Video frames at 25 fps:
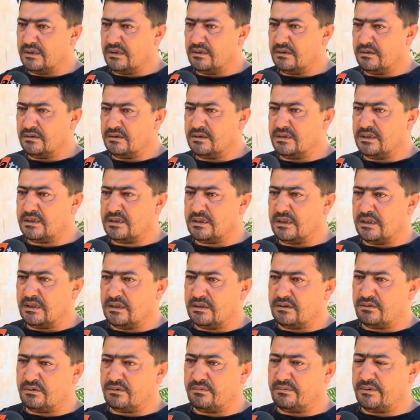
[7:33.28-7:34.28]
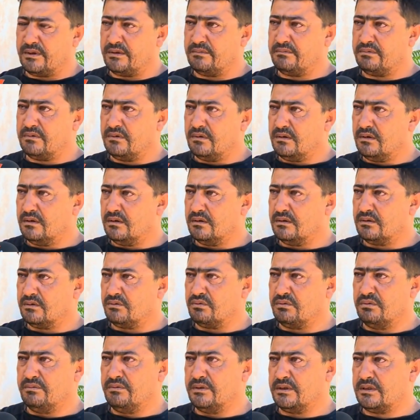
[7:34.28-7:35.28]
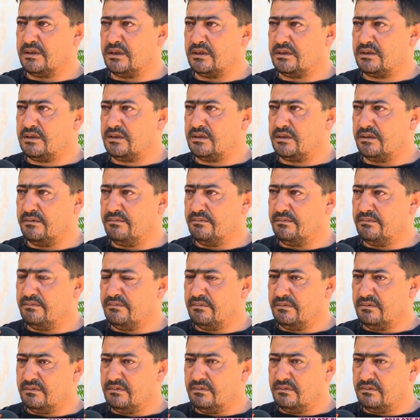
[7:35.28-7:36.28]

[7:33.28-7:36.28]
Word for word: yok da cesaret toplanıp durmaya çalışacağım.